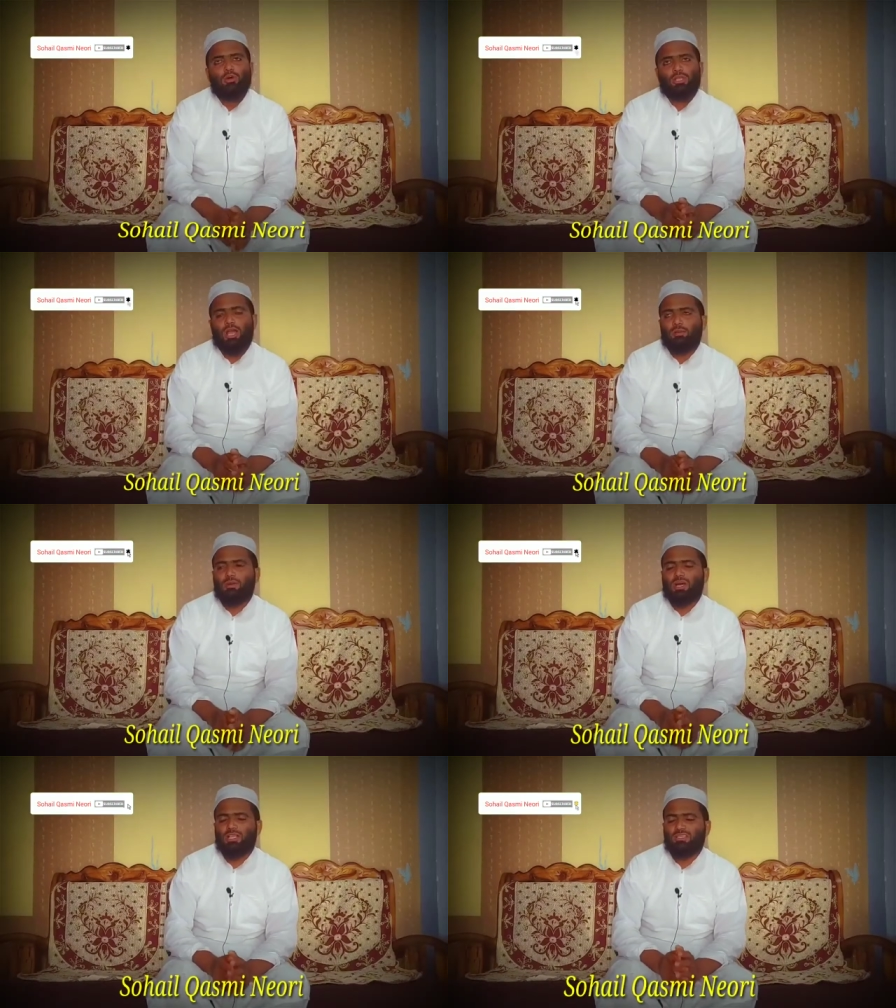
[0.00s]
और
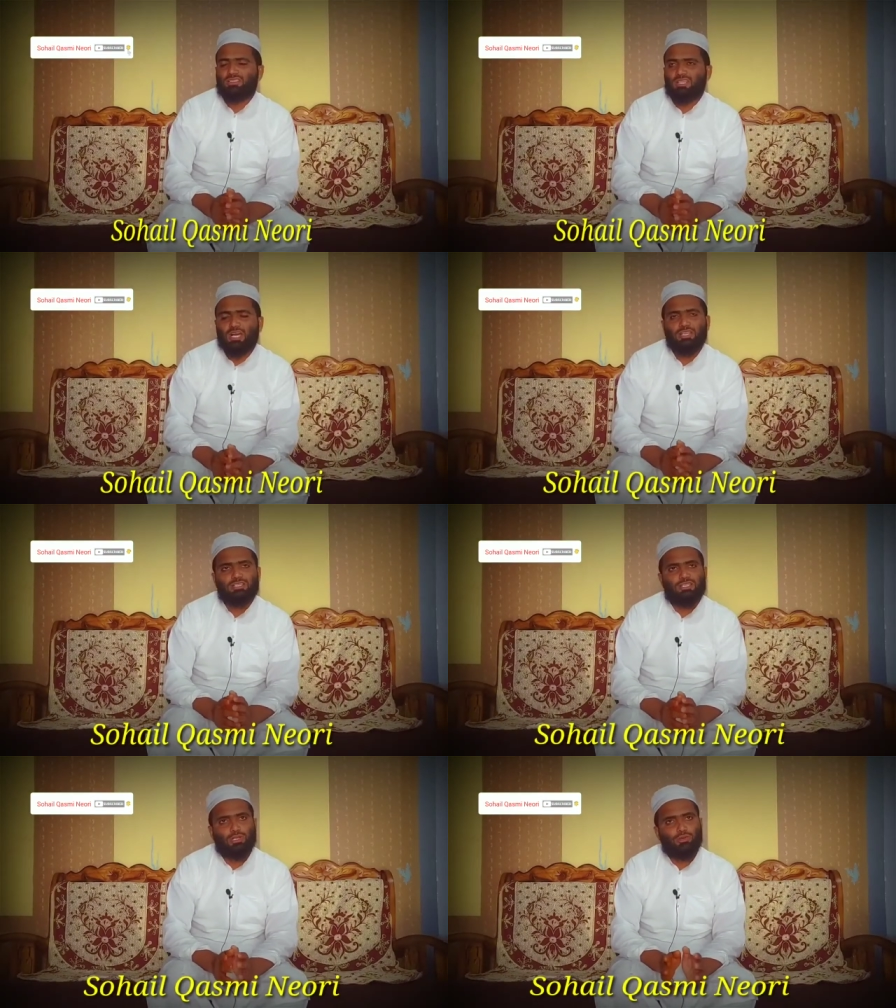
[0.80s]
हमारी सारी
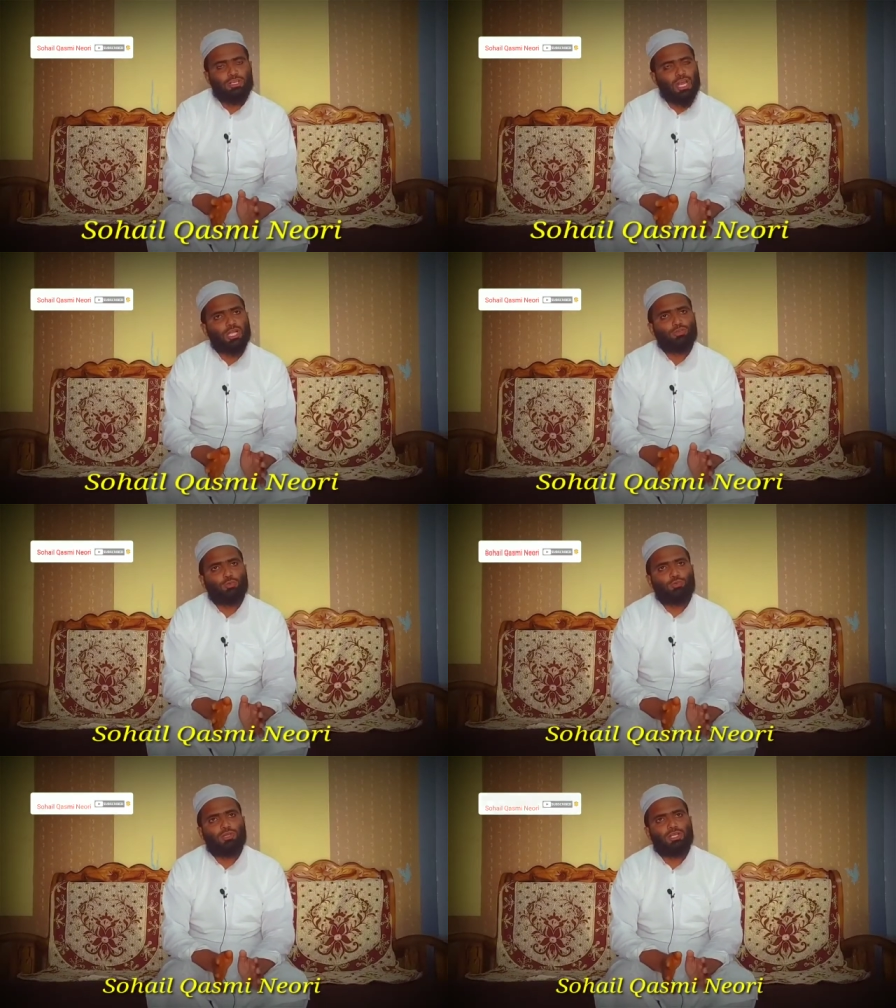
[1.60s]
ज़रूरियात को
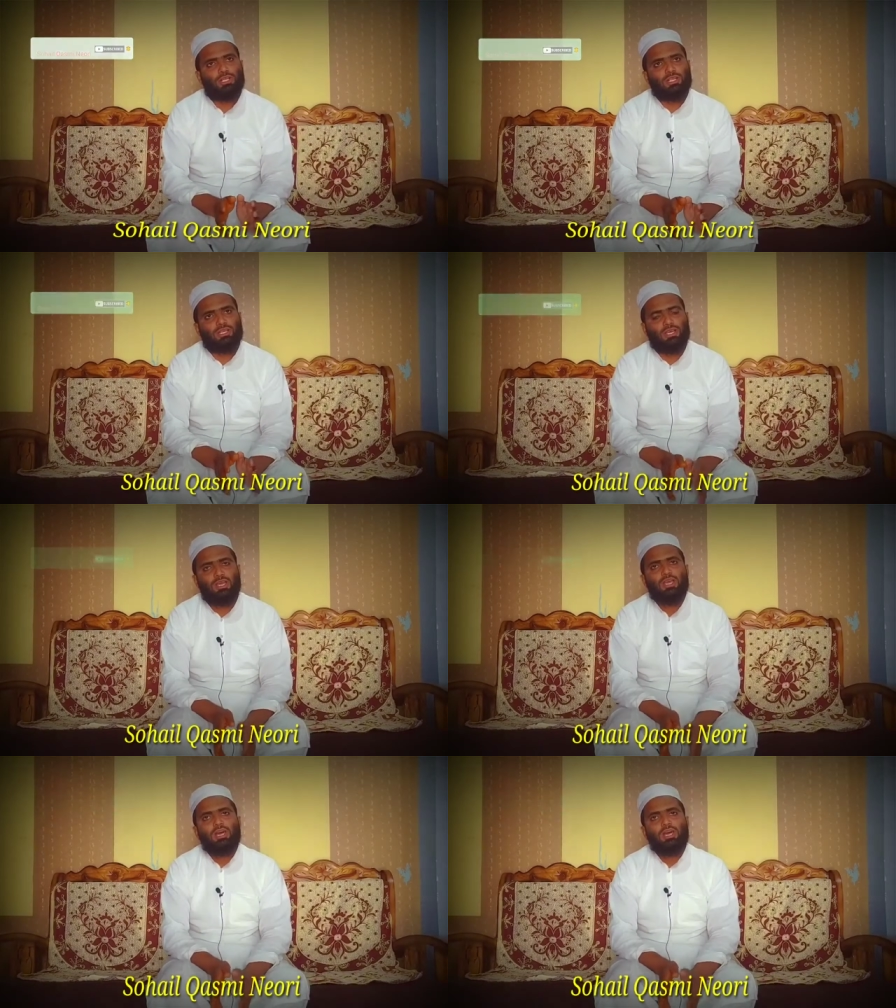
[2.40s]
पूरी करेंगे